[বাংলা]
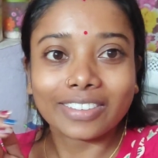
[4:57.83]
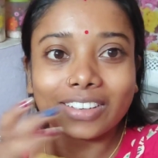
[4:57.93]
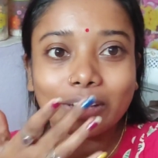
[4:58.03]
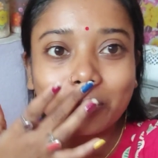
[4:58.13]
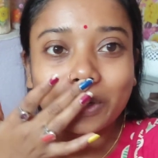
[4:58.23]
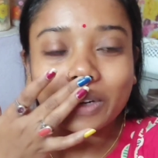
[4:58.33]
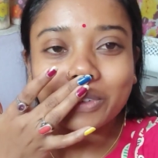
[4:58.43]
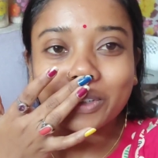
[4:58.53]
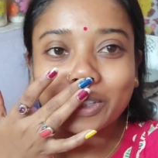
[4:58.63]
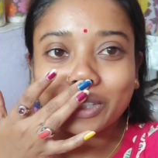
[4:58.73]
তো এটা
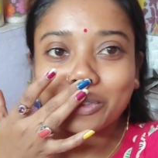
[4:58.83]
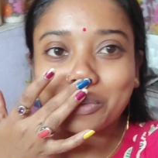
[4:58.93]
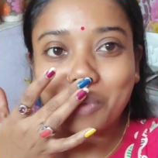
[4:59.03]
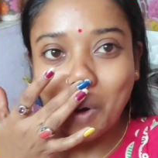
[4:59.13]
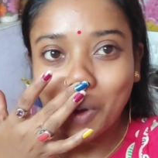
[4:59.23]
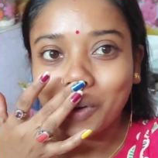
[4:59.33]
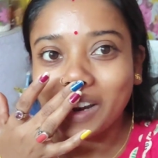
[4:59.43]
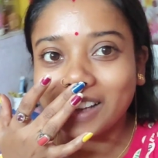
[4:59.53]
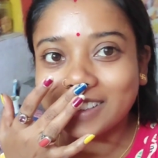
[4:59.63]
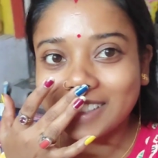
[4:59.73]
ফোটাবো কিন্তু খুব
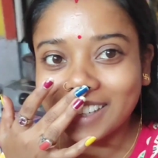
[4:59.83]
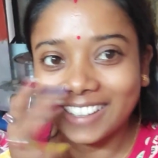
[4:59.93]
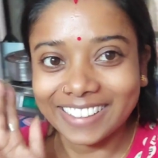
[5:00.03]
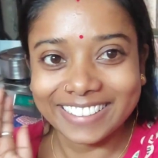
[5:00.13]
ভয়ও লাগছে